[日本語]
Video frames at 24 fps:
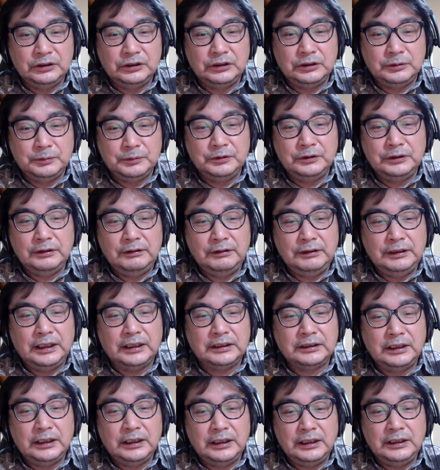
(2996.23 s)
自分では
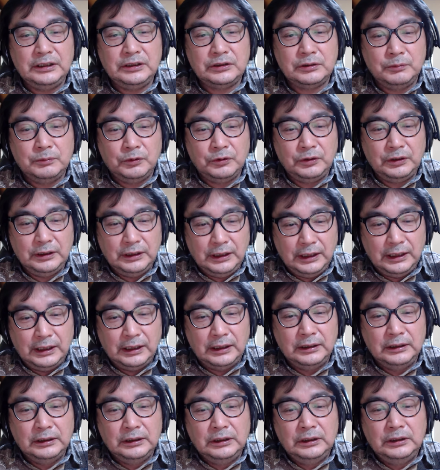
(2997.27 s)
やってないつもり
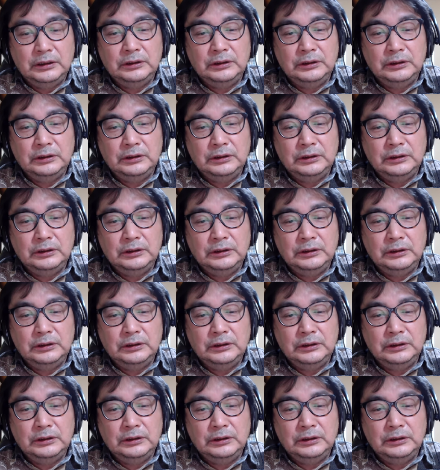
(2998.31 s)
が、